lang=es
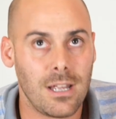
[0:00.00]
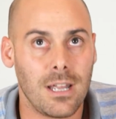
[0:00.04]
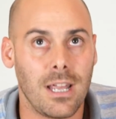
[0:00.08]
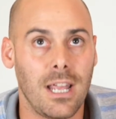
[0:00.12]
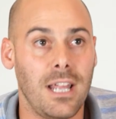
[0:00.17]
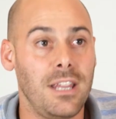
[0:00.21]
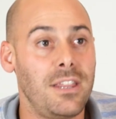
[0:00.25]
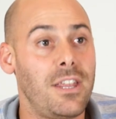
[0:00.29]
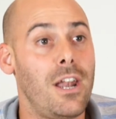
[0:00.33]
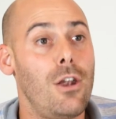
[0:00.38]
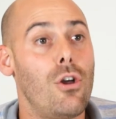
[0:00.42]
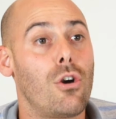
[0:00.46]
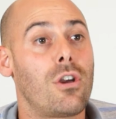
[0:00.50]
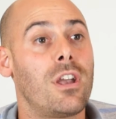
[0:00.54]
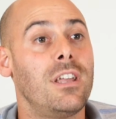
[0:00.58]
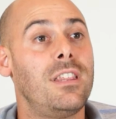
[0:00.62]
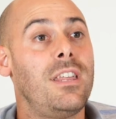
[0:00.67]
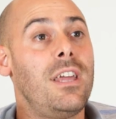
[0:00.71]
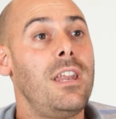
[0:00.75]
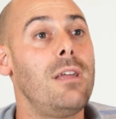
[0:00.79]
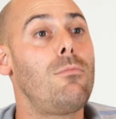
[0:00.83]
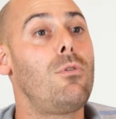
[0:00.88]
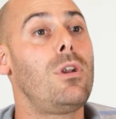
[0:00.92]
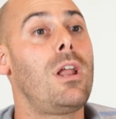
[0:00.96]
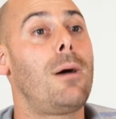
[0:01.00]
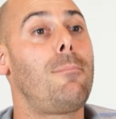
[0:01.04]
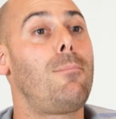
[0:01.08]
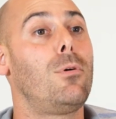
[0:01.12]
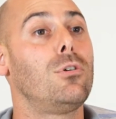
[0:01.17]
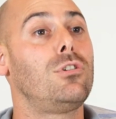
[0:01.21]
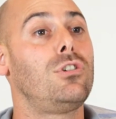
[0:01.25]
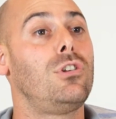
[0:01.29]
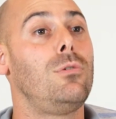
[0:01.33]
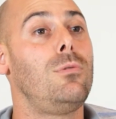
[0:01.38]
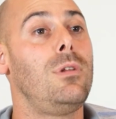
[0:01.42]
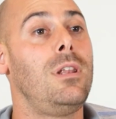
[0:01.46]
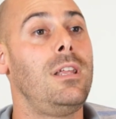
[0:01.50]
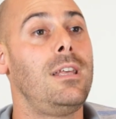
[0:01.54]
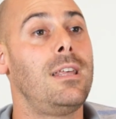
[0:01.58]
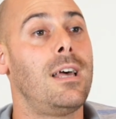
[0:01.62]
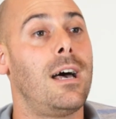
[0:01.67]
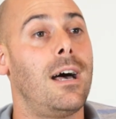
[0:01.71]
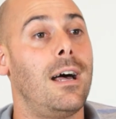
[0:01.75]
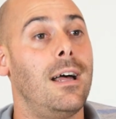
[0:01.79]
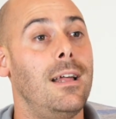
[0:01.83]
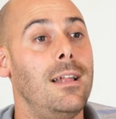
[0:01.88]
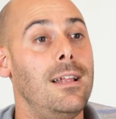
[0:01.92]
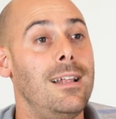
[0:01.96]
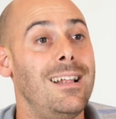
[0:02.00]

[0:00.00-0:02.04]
entre los que tenemos la posibilidad